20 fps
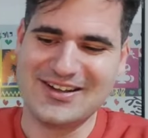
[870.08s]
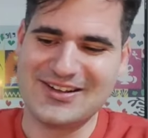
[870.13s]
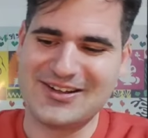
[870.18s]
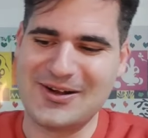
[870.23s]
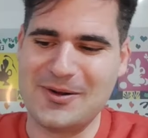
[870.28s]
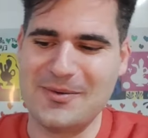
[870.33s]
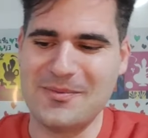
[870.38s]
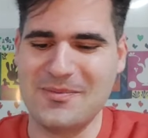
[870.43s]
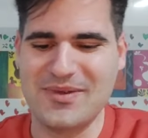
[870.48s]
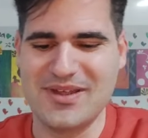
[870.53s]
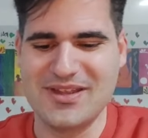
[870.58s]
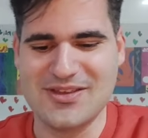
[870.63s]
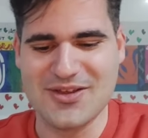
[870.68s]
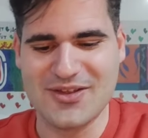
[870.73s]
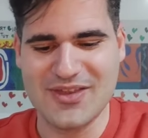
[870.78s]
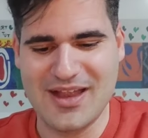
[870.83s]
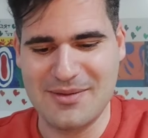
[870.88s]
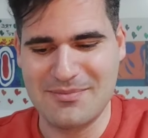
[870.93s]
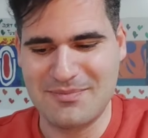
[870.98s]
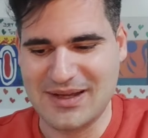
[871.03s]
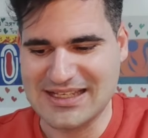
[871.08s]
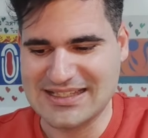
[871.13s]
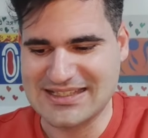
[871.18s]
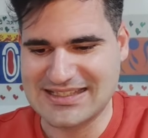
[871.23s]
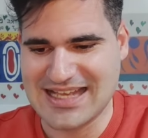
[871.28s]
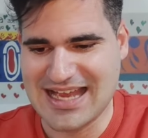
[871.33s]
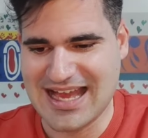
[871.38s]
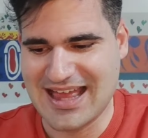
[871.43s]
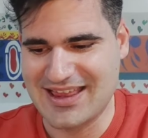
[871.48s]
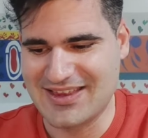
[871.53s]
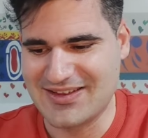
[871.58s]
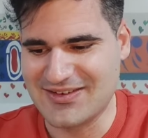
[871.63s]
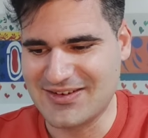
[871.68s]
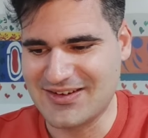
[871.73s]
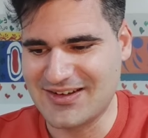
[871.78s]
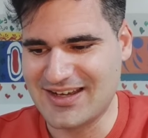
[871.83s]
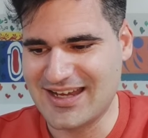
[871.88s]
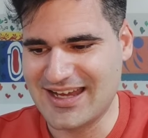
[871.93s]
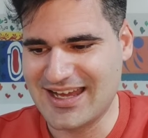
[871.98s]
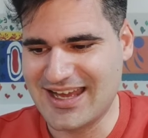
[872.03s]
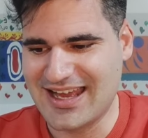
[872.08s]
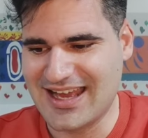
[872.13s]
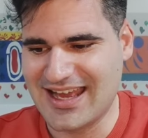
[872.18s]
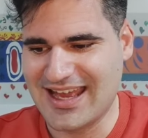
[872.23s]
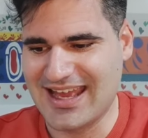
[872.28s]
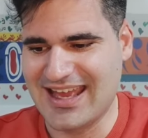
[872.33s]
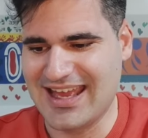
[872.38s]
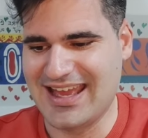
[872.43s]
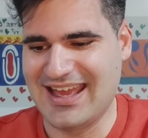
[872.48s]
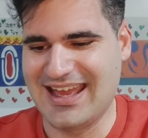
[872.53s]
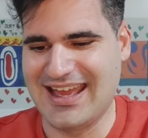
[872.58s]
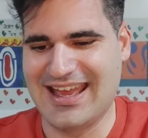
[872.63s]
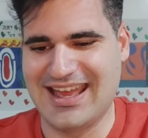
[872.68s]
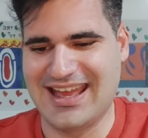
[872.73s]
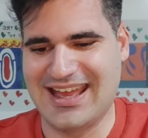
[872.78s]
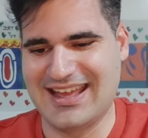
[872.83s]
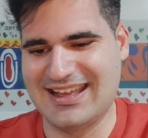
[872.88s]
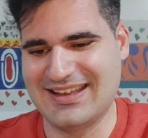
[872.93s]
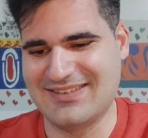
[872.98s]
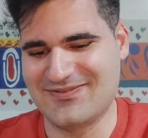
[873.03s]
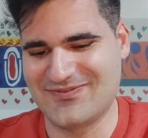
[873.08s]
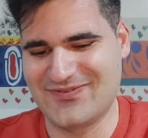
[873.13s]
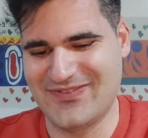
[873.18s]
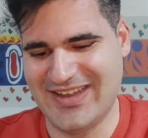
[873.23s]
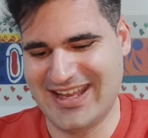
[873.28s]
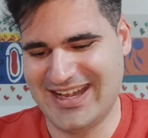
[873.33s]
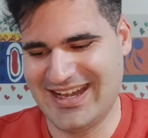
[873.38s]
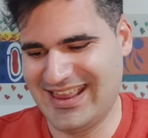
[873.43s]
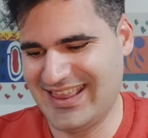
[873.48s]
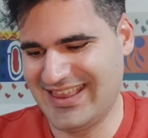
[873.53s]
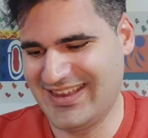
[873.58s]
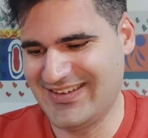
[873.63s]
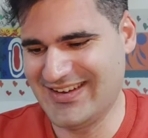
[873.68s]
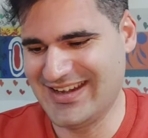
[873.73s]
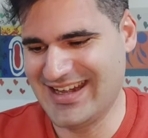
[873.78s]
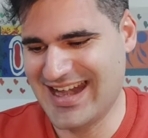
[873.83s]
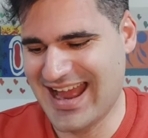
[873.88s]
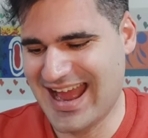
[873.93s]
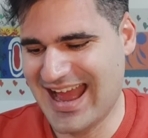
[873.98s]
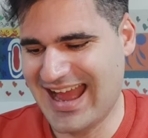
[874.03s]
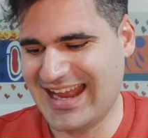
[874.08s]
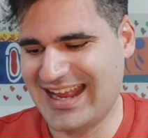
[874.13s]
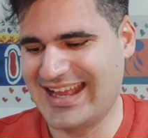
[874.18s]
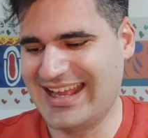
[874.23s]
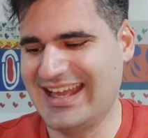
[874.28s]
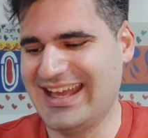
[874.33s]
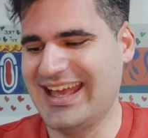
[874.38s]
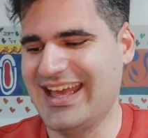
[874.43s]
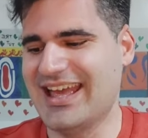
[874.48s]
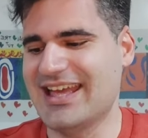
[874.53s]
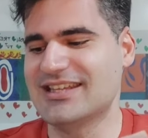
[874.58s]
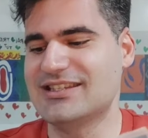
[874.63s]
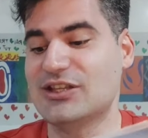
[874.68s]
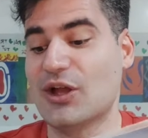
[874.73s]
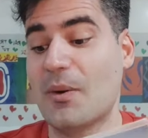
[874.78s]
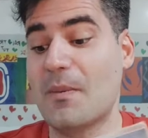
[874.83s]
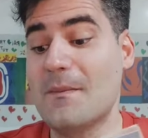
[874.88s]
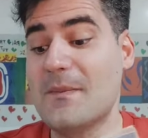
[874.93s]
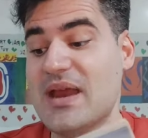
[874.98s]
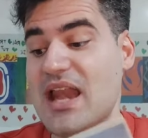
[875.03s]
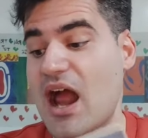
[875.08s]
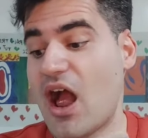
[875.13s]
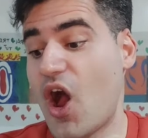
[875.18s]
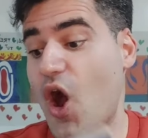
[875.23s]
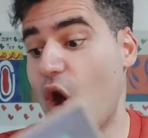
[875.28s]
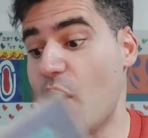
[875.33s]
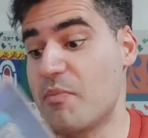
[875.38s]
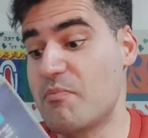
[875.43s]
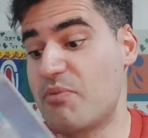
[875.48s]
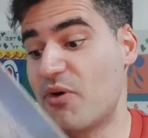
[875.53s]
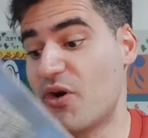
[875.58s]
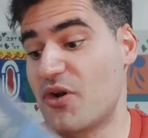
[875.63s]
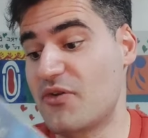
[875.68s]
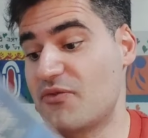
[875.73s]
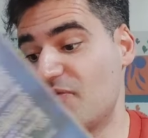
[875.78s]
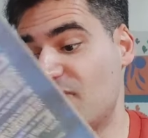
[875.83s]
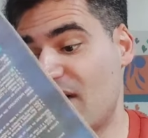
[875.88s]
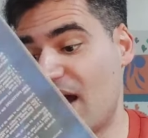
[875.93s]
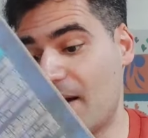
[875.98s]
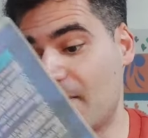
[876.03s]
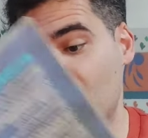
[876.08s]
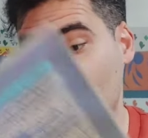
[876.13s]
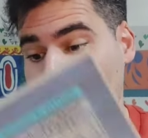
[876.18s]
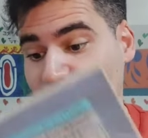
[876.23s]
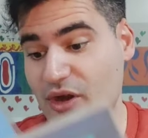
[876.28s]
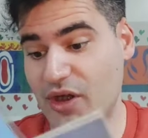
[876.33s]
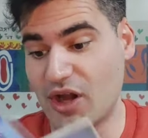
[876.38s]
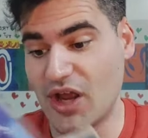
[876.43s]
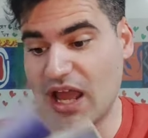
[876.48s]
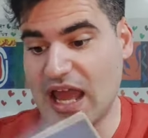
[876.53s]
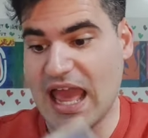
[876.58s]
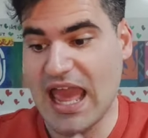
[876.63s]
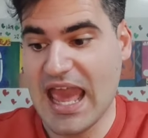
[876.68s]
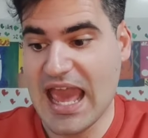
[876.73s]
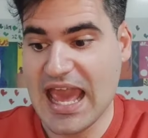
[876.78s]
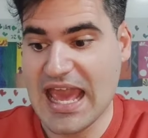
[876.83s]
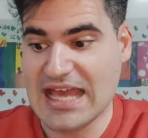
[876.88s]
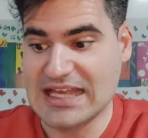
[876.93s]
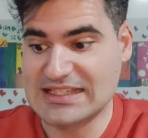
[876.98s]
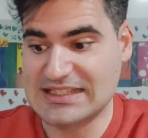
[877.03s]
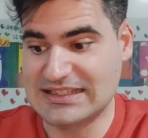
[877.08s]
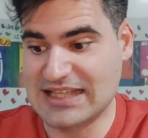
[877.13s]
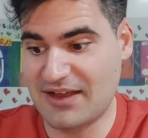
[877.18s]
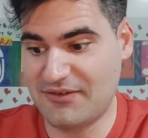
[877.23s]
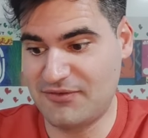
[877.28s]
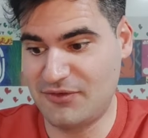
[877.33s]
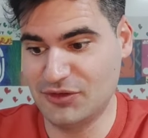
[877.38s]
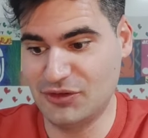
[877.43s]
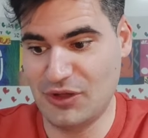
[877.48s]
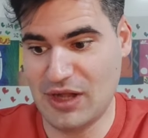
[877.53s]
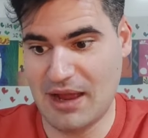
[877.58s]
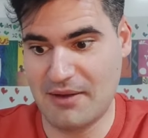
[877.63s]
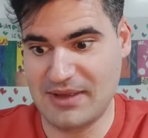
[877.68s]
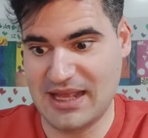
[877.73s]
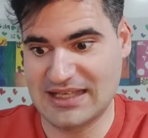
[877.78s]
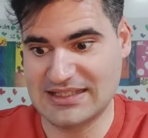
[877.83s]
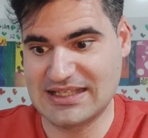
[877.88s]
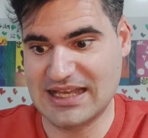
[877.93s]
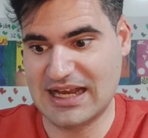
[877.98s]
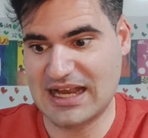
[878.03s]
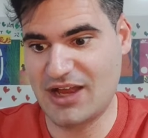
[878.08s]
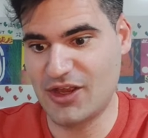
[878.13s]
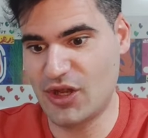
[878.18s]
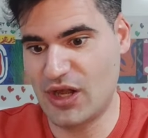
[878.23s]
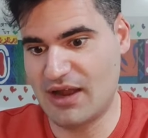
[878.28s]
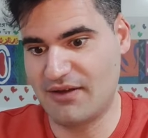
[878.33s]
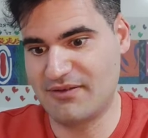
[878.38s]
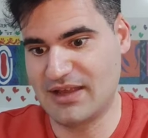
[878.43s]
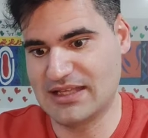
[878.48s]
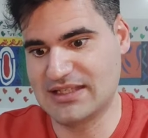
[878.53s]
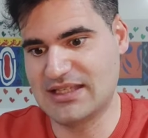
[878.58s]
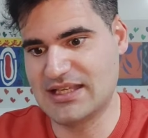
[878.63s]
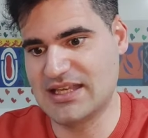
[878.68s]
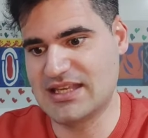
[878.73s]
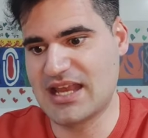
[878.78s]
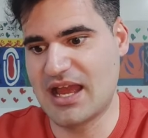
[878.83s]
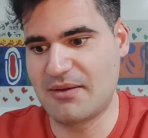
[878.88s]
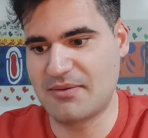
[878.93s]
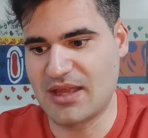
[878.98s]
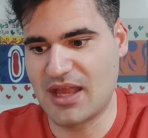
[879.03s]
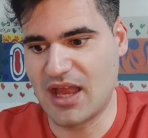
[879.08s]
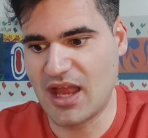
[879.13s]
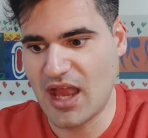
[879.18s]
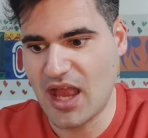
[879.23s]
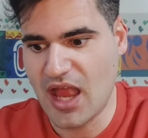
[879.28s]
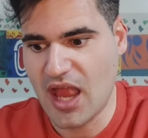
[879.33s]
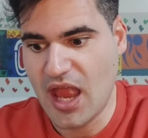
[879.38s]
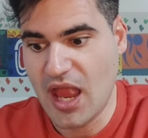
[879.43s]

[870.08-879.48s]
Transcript: Comillo del pasado. Eh, perdona, ¿qué es esto? Mira, hoy por favor. Esta foto la había sacado y la había enseñado bien.